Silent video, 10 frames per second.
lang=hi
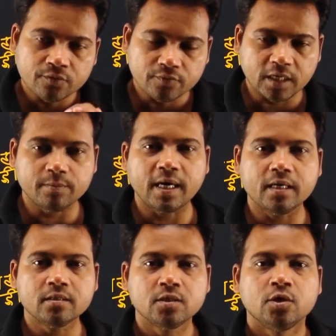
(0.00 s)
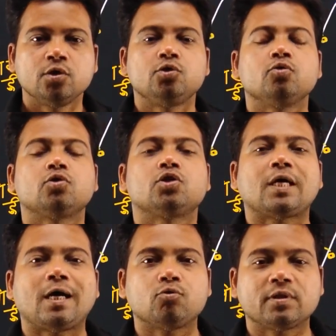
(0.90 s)
वह भाग जो
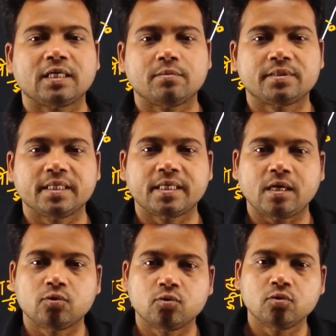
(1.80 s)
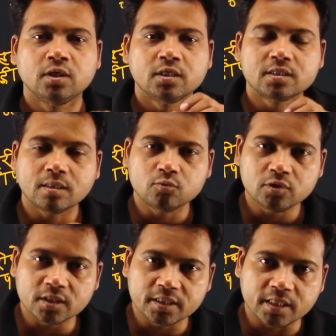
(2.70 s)
चारों तरफ से क्या हो
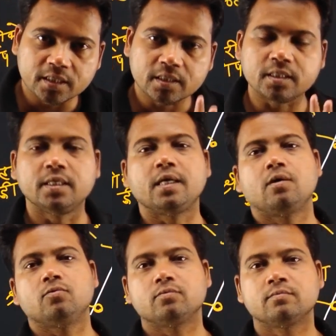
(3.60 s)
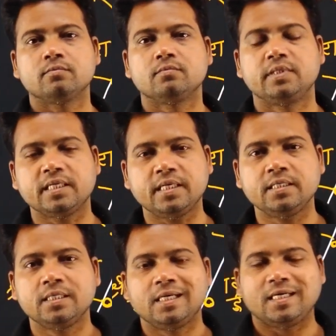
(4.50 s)
समुद्र से घिरा हो ठीक ना
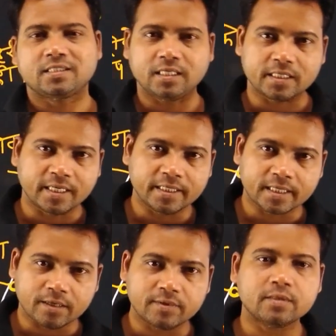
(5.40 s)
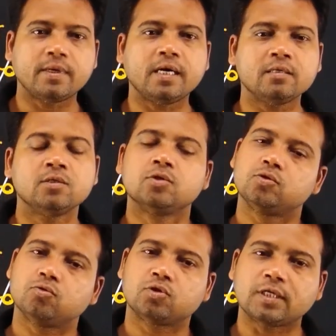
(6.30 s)
स्थल खंड का वह भाग
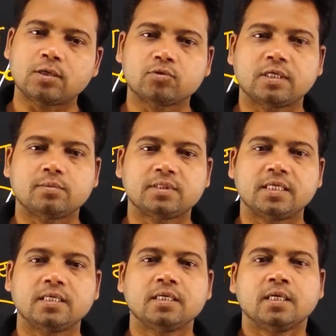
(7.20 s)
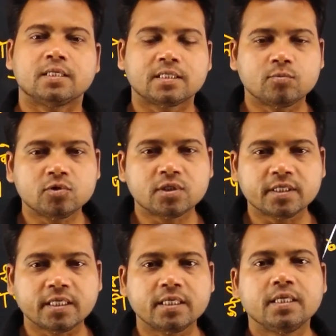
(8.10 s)
जो चारों तरफ से समुद्र से
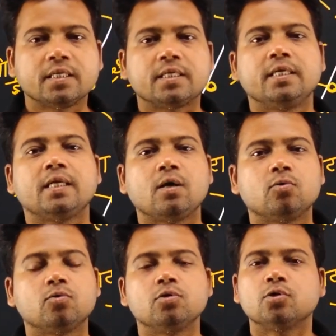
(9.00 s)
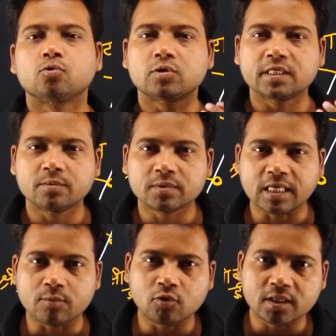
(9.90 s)
घिरा हो तो उसे हम
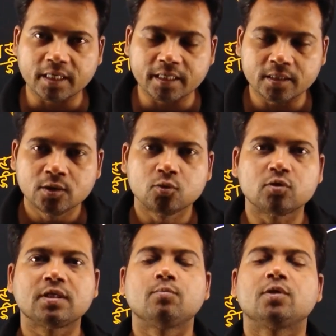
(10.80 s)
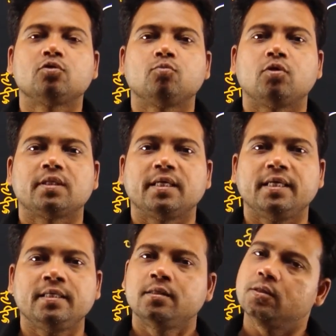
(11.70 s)
क्या बोलते हैं तो उसे हम बच्चों बोलते
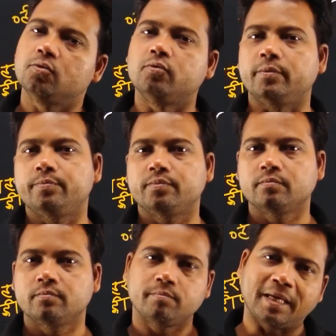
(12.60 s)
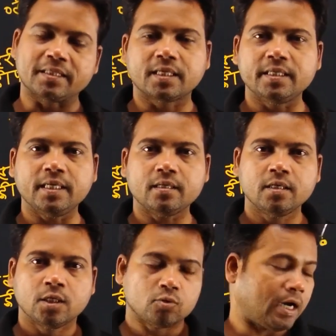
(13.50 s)
हैं द्वीप बात क्लियर
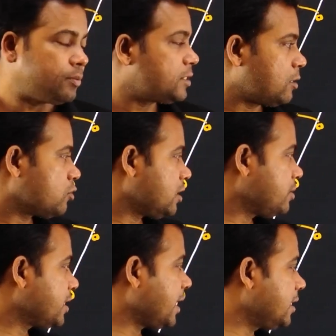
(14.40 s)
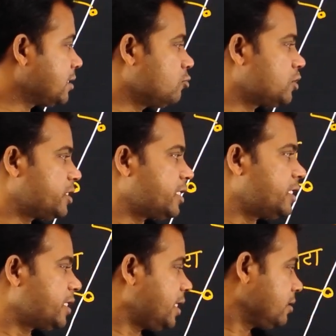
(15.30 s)
तो अब चारों तरफ से क्या है समुद्र से घिर
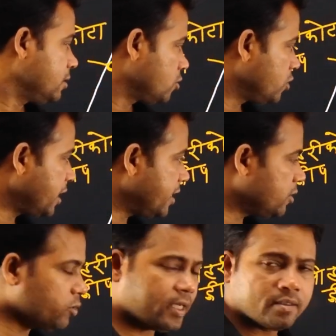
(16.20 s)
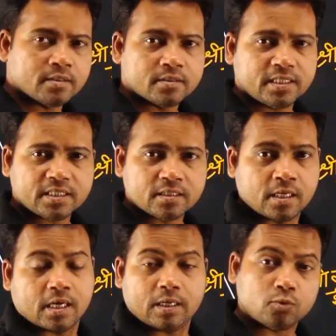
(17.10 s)
गया तो यही तो है ठीक
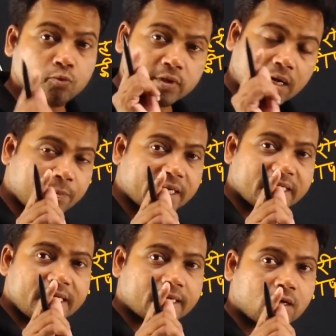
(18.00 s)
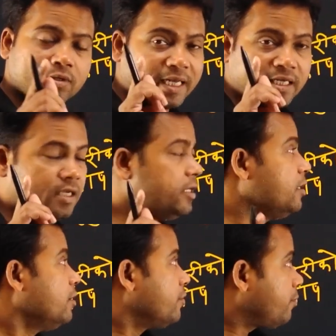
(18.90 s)
दूसरा प्रक्रिया क्या हो यानी कि
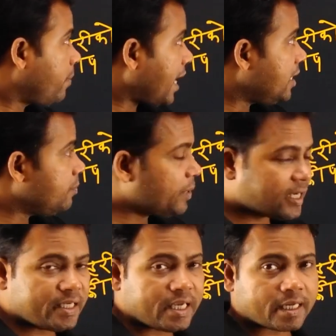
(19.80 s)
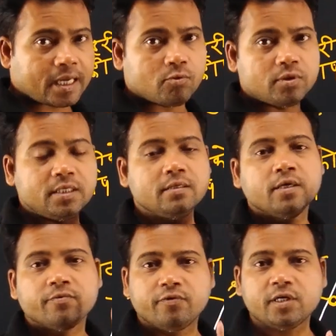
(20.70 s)
पहली प्रक्रिया क्या हुई
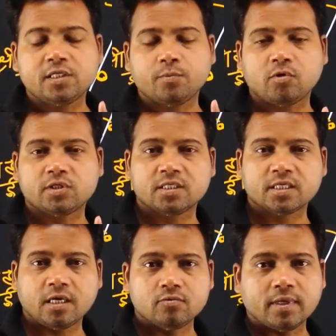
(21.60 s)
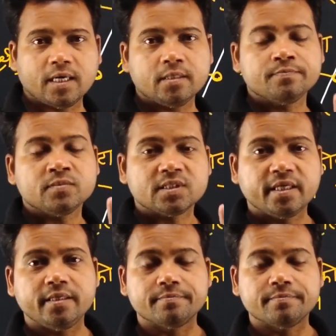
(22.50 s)
फर्स्ट प्रोसेस क्या हुआ कि